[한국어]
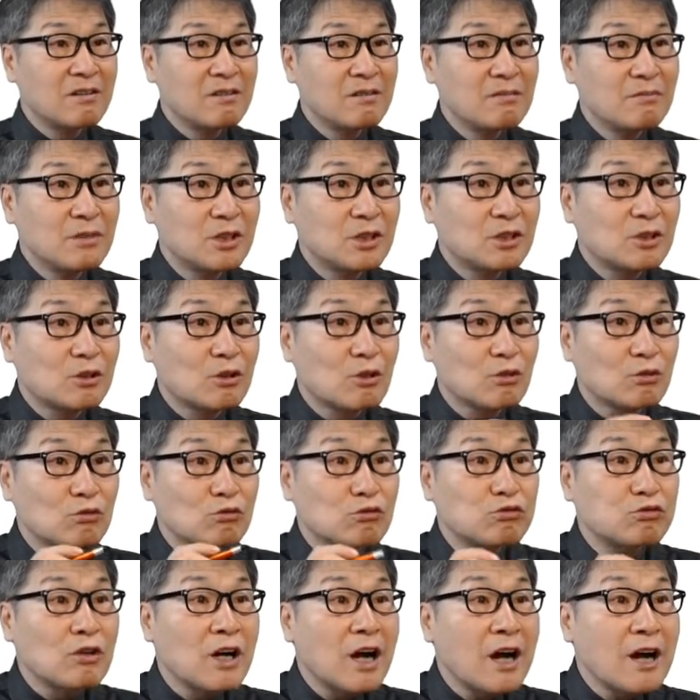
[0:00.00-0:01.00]

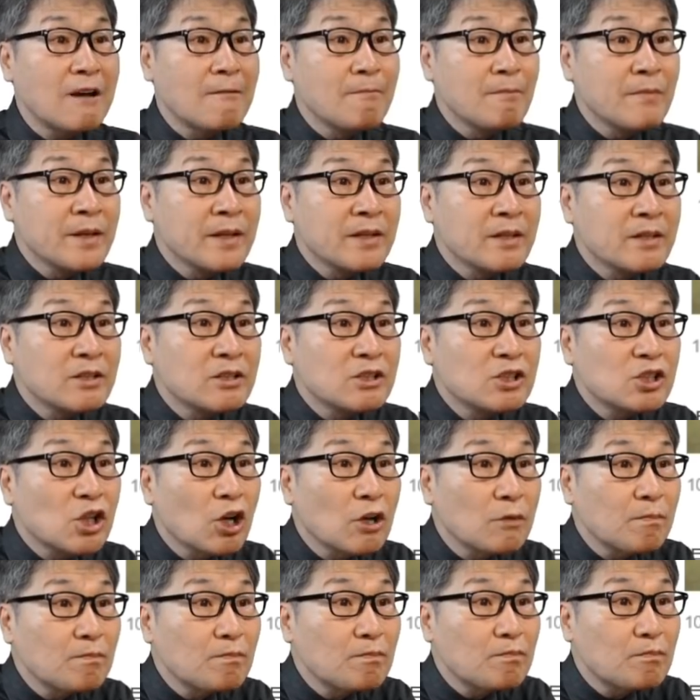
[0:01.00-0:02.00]

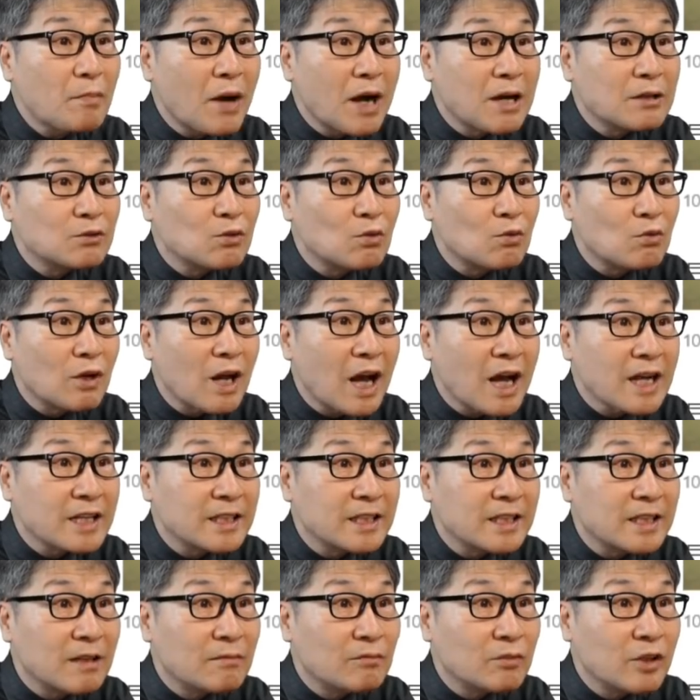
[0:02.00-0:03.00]
미스트로트가첫 방송을 하기
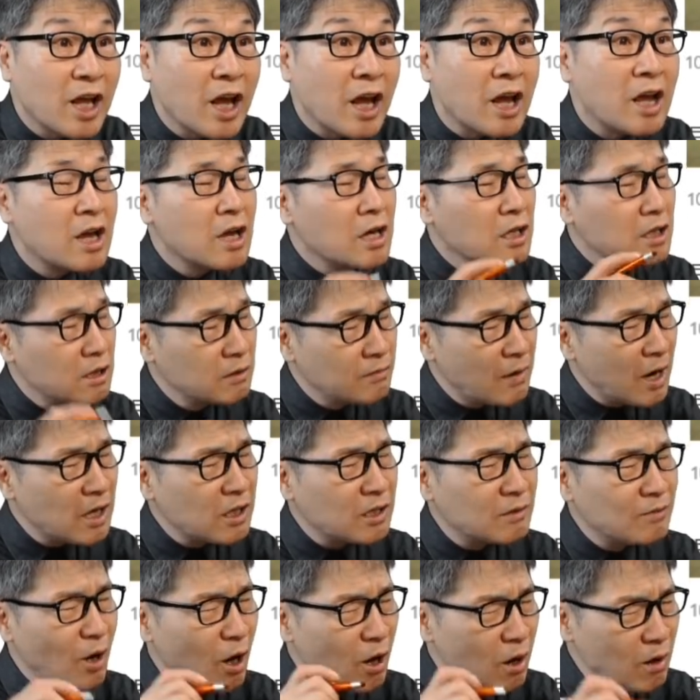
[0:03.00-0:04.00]
때문에
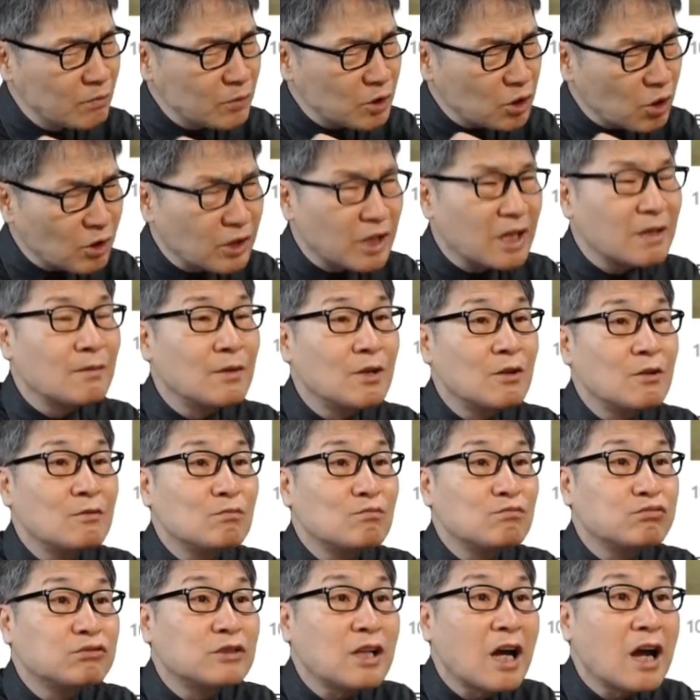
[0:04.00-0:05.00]
그만큼 엄청난
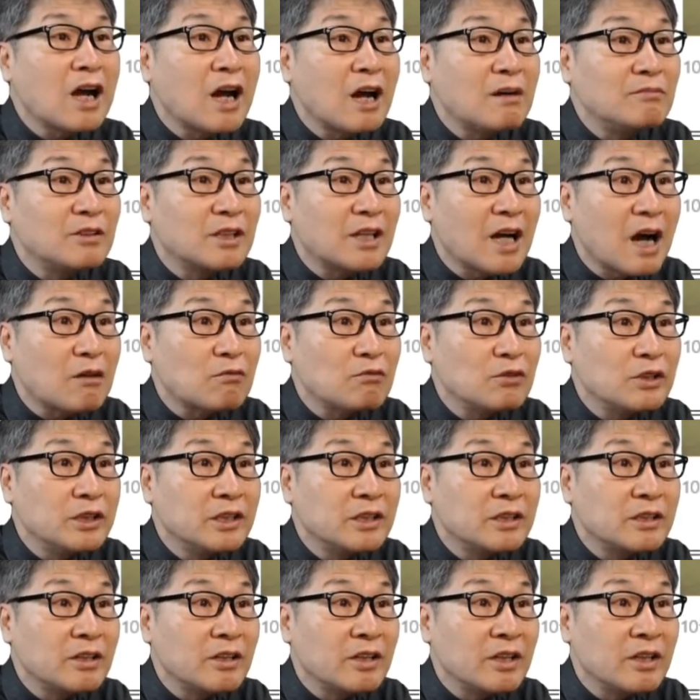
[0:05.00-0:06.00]
부담감을 갖고
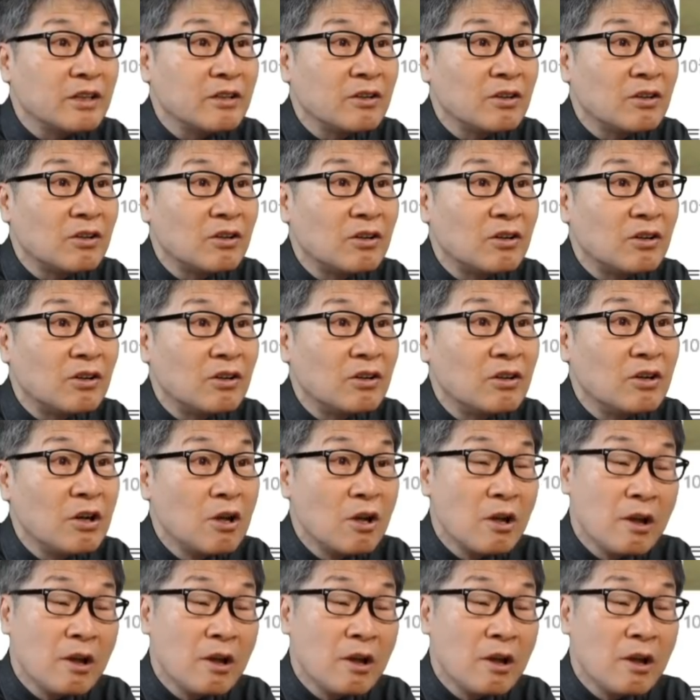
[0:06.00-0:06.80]
있는 거예요.